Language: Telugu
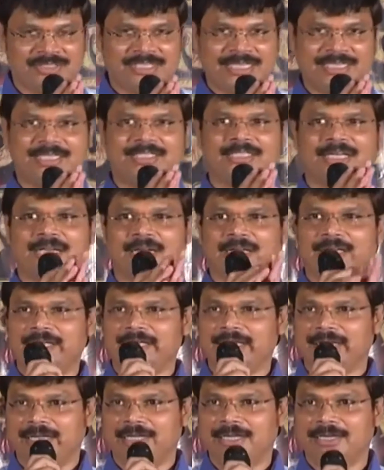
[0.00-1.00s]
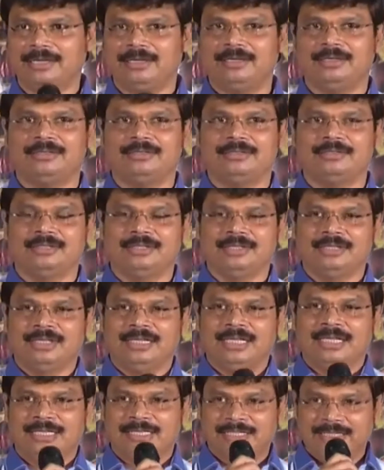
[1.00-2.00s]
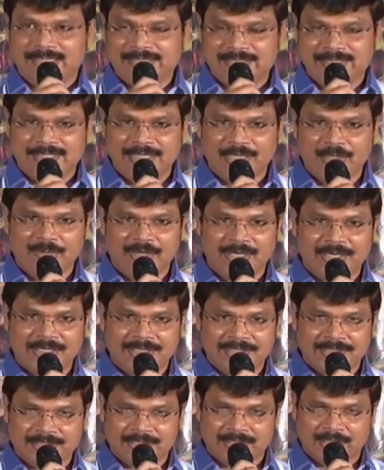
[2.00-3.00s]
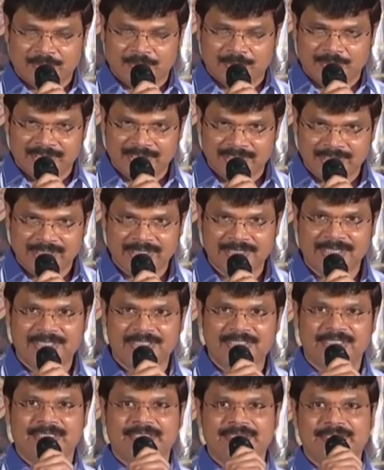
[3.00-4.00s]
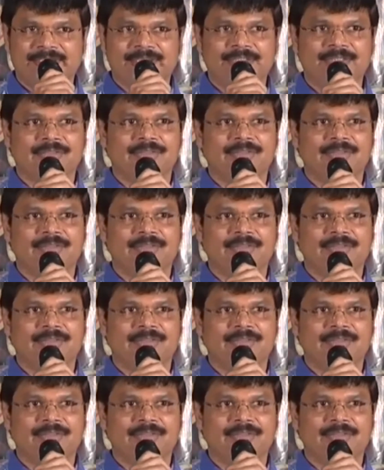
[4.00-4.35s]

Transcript: జయ జానకి నాయక ఈ సినిమాని ఇంత పెద్ద హిట్ చేసి